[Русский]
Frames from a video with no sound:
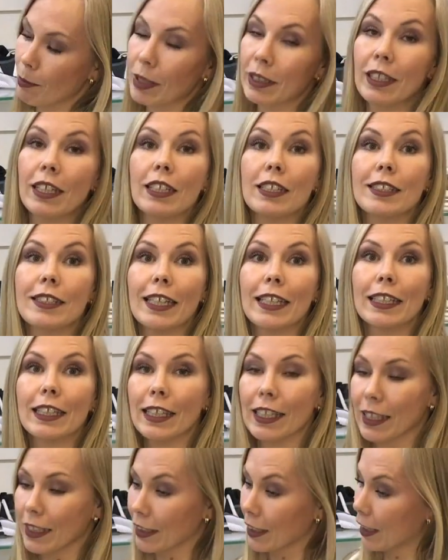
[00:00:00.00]
Модель с
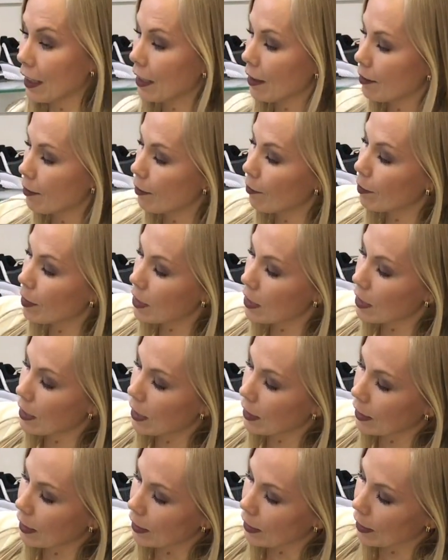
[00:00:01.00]
танкеткой.
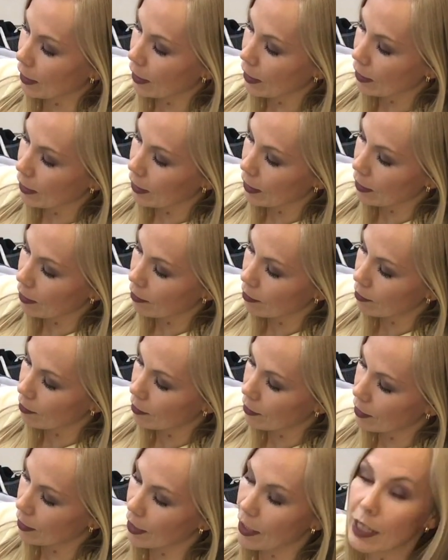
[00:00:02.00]
Высота танкетки
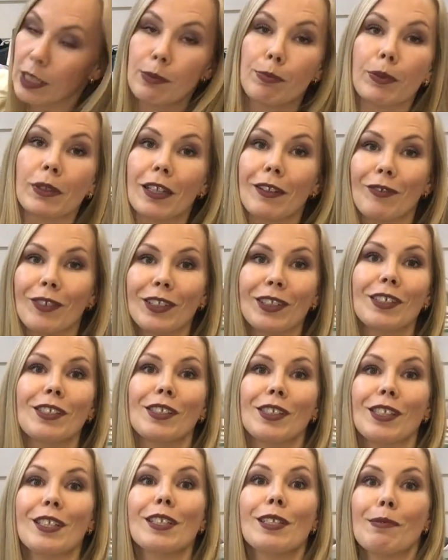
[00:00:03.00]
3,5
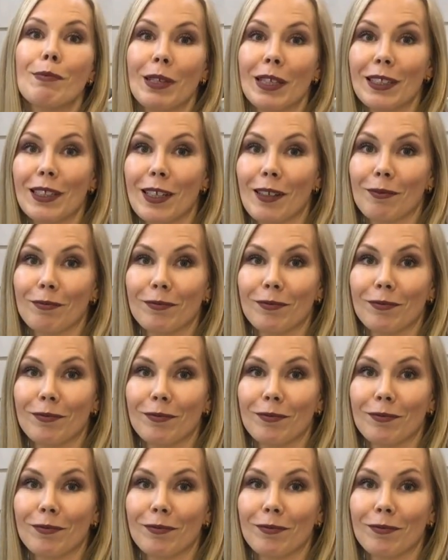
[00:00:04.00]
см.